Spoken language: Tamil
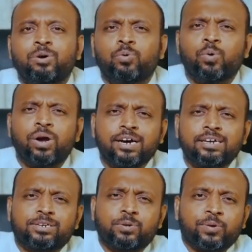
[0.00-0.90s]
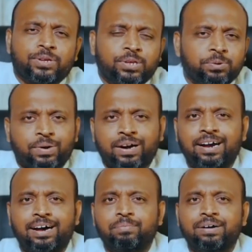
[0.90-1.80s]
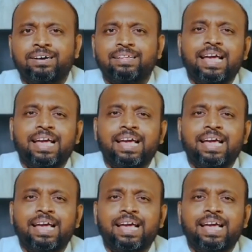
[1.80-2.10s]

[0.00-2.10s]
உலகத்துக்கு ஒத்து வாழாம